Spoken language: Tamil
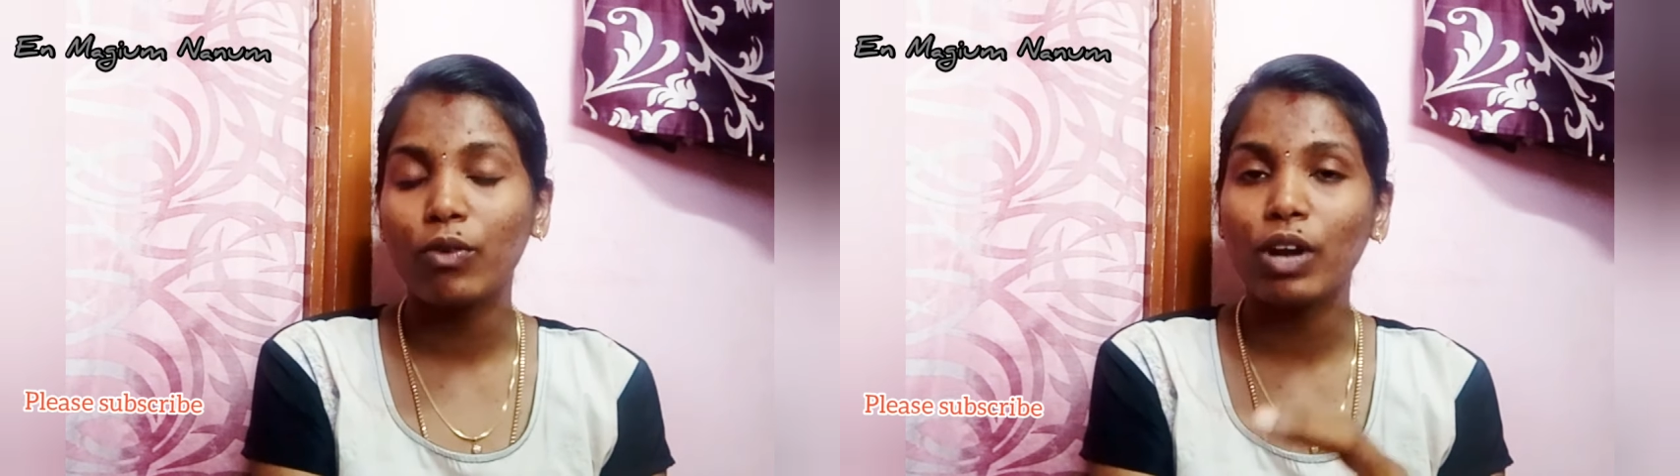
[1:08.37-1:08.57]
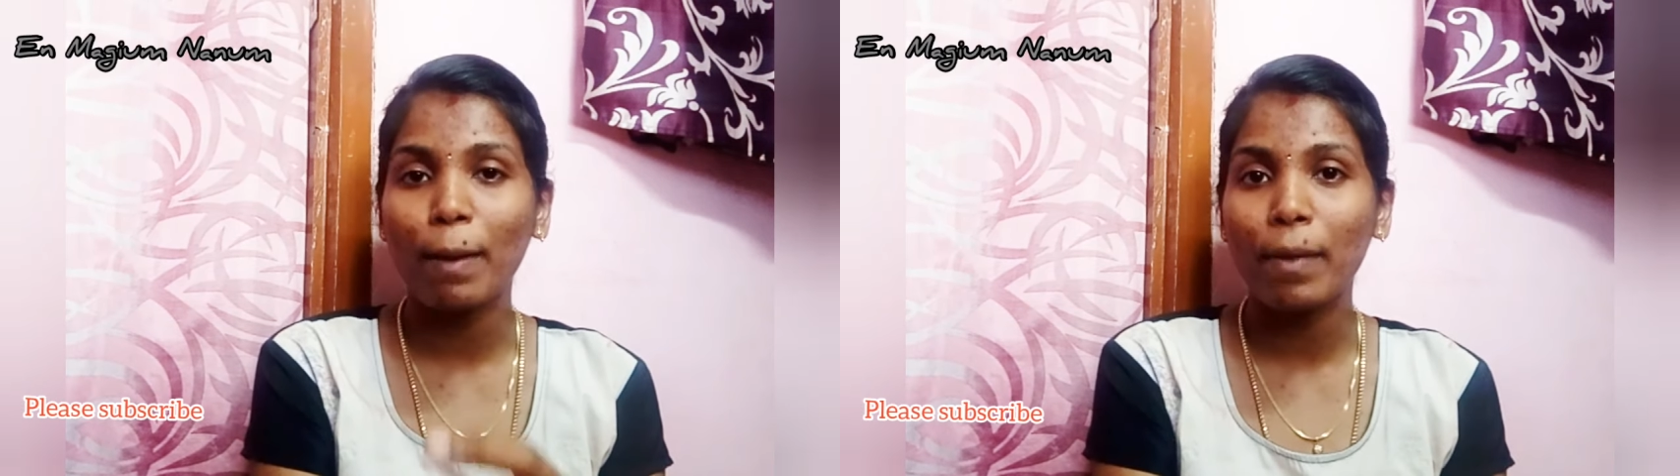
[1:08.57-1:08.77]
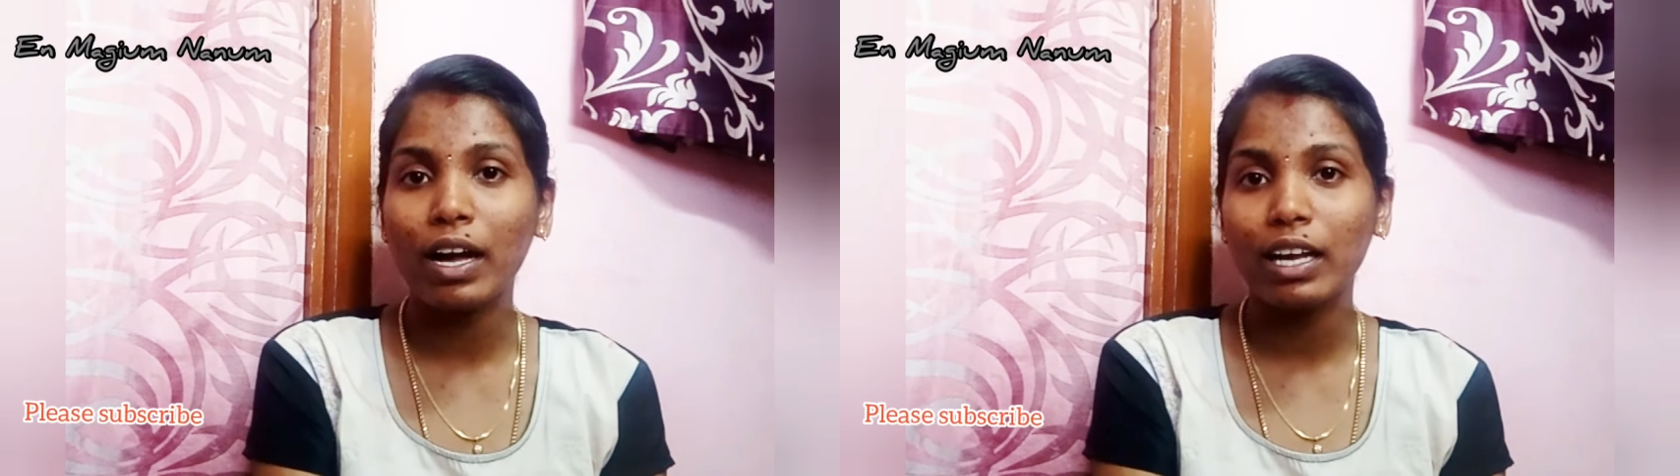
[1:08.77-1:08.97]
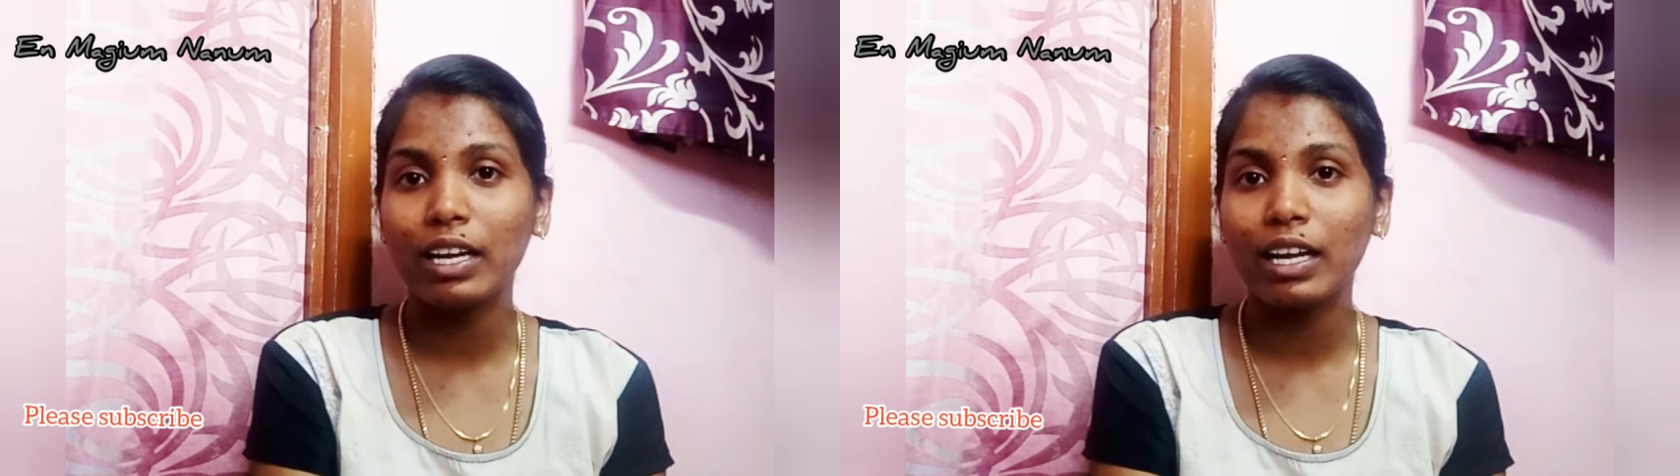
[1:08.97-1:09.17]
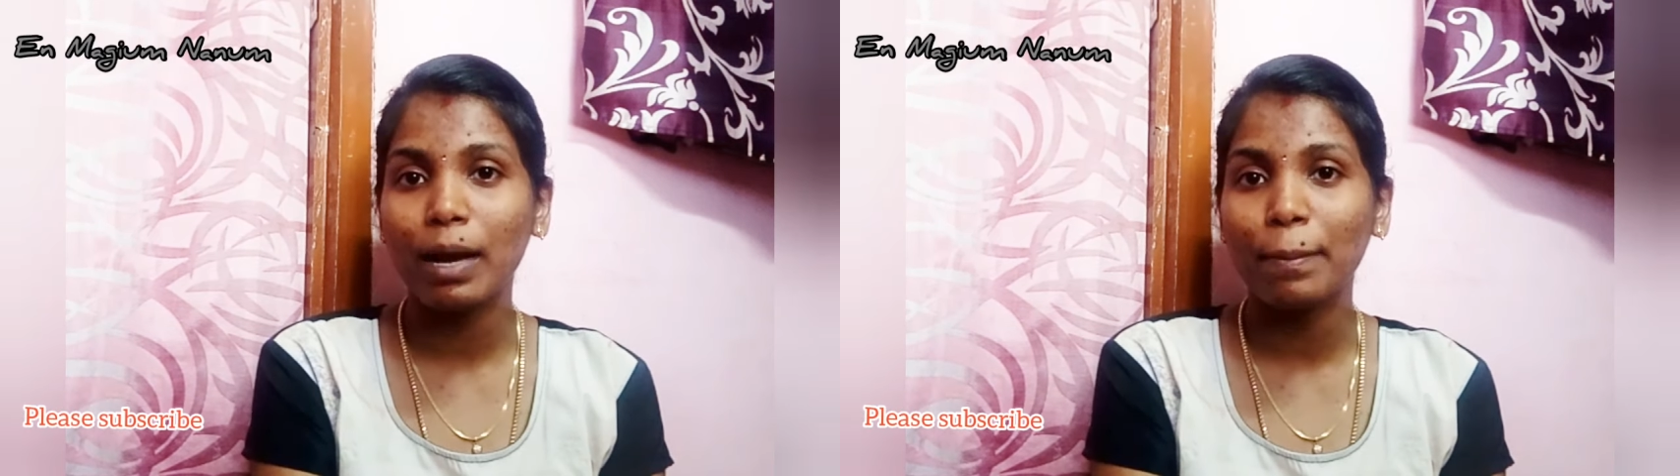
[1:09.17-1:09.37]
ஒரு அம்மாவுக்கு
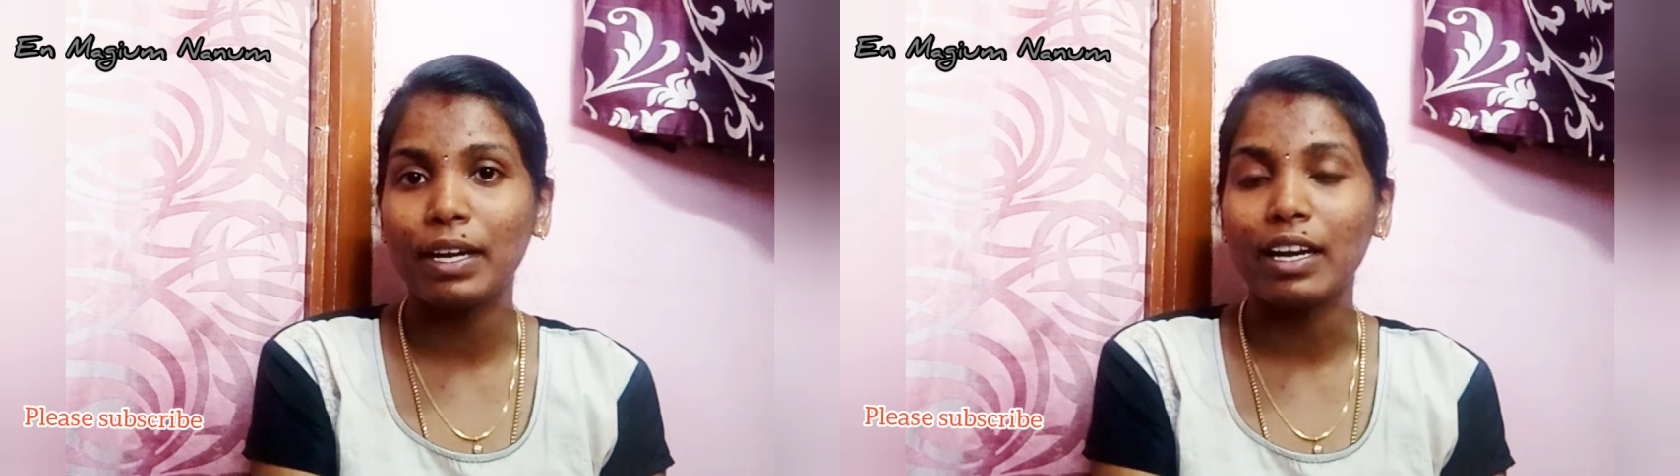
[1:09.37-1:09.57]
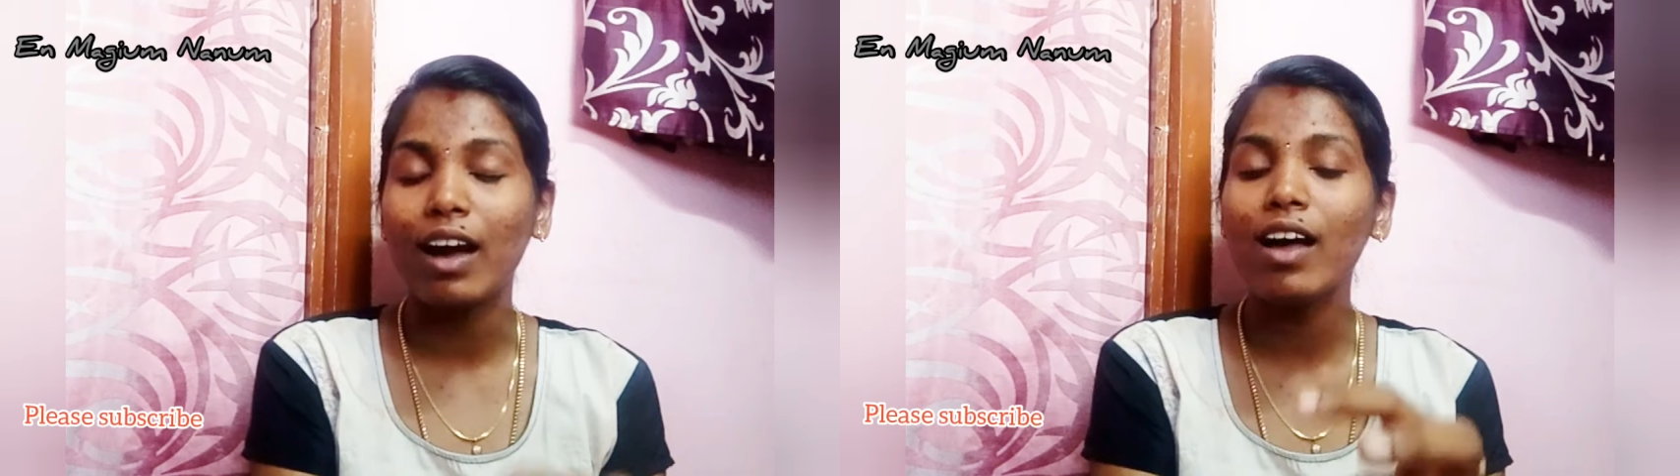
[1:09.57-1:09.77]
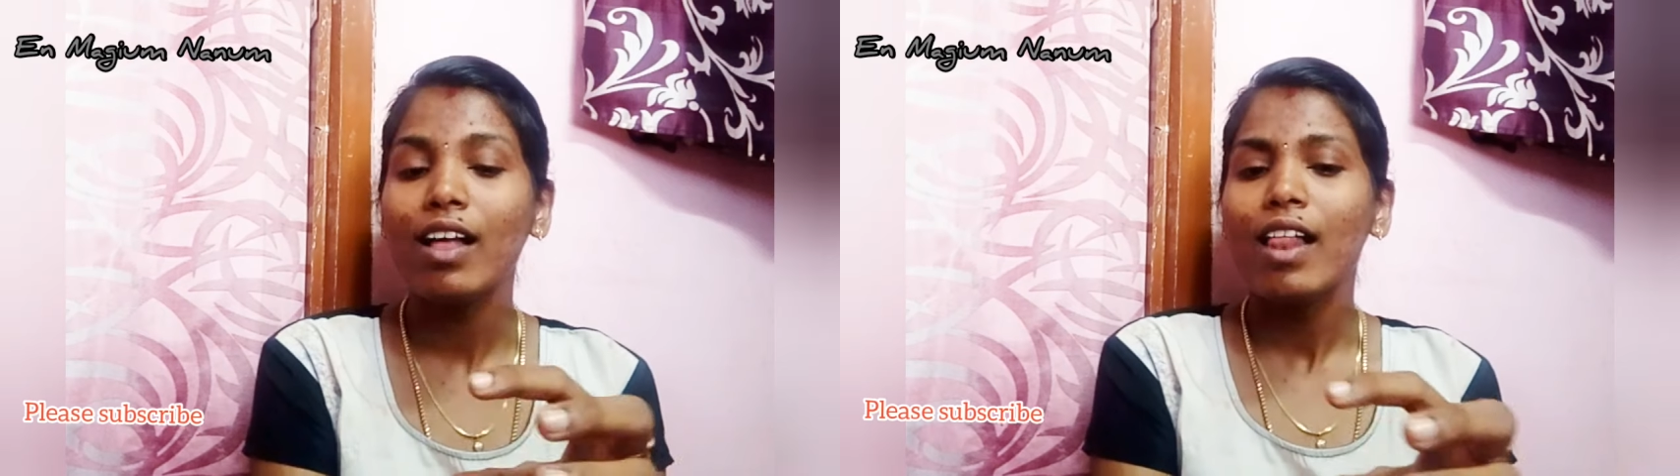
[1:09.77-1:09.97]
இருக்குது அப்படின்னா